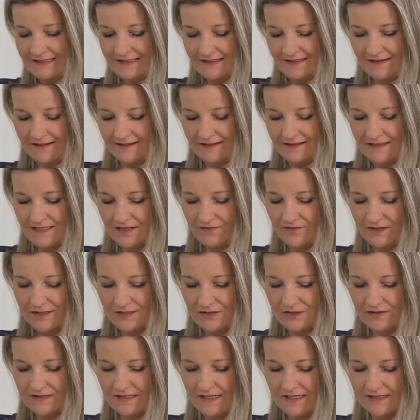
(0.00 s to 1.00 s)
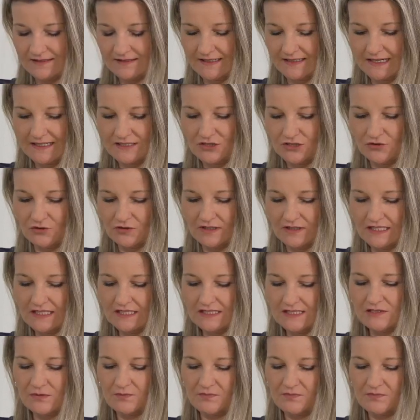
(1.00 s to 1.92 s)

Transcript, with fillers: der interventionellen Radiologie.